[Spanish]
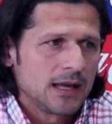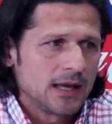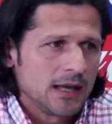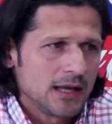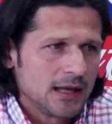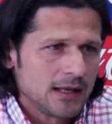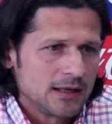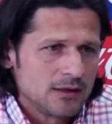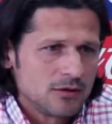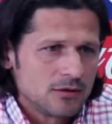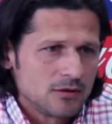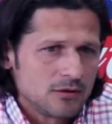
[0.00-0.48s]

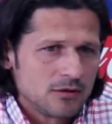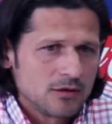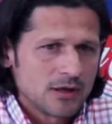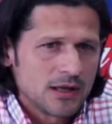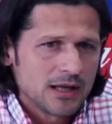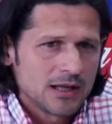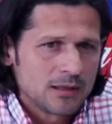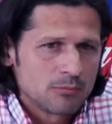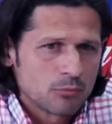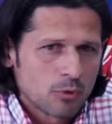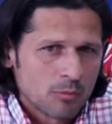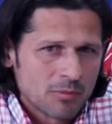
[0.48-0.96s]
en
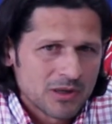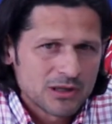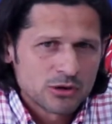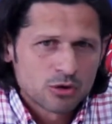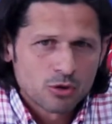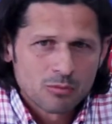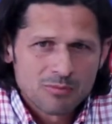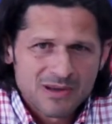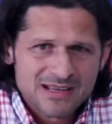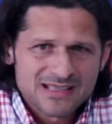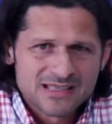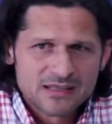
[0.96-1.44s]
el
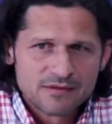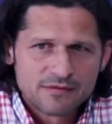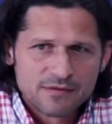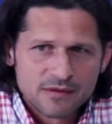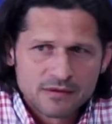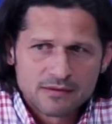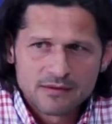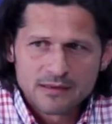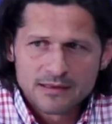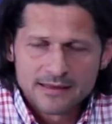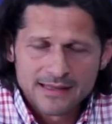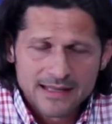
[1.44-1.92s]
momento más
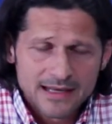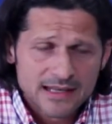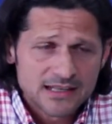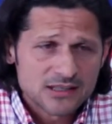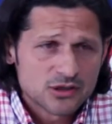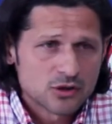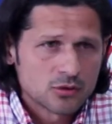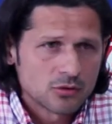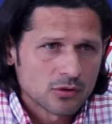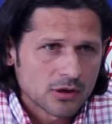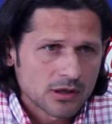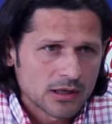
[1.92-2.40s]
difícil de la
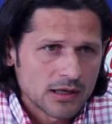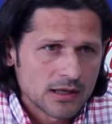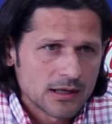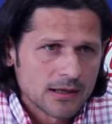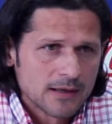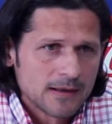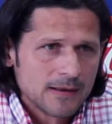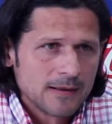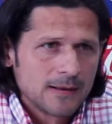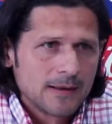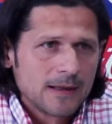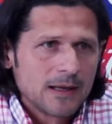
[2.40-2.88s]
historia,
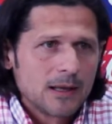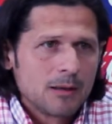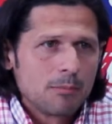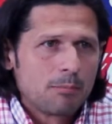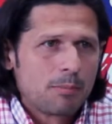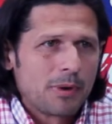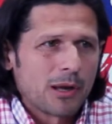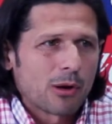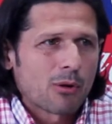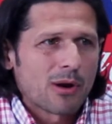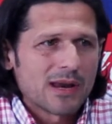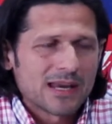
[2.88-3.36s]

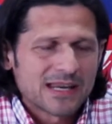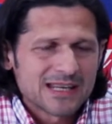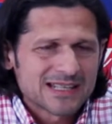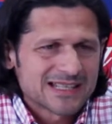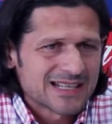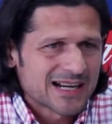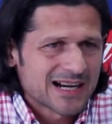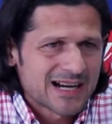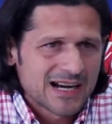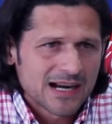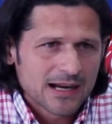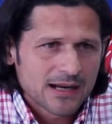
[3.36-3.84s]
pero hay que
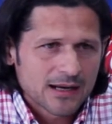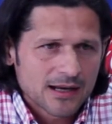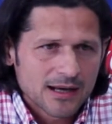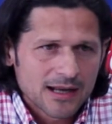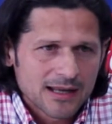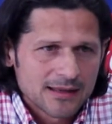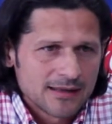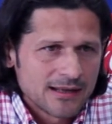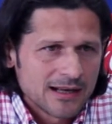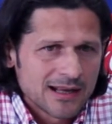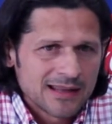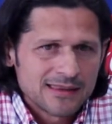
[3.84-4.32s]
sacar
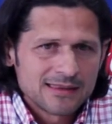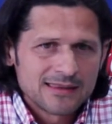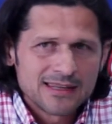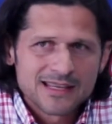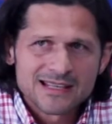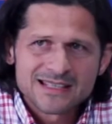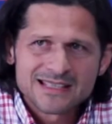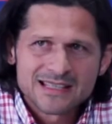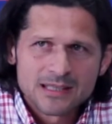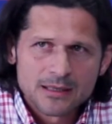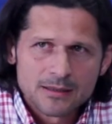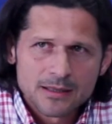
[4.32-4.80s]
adelante
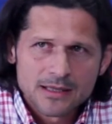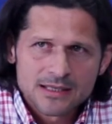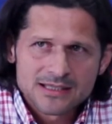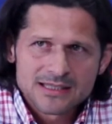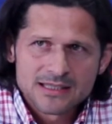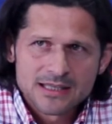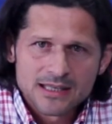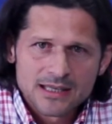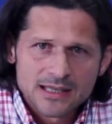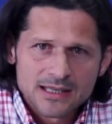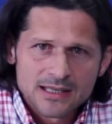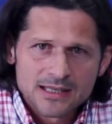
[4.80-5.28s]
este,
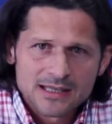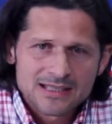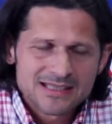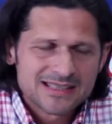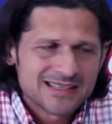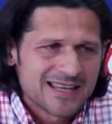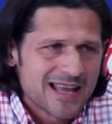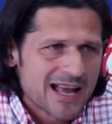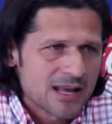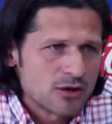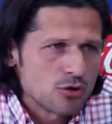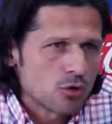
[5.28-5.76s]
este,
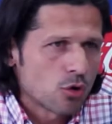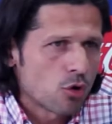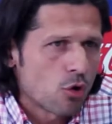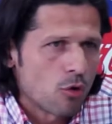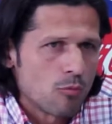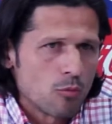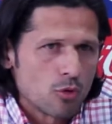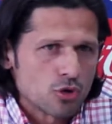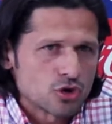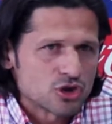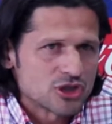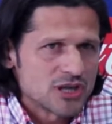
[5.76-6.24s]
este año
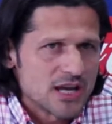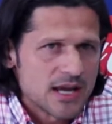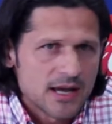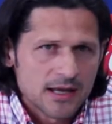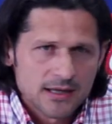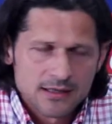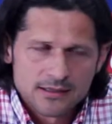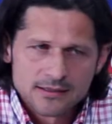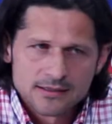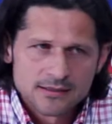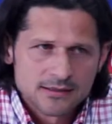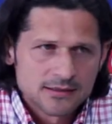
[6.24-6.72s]
como sea.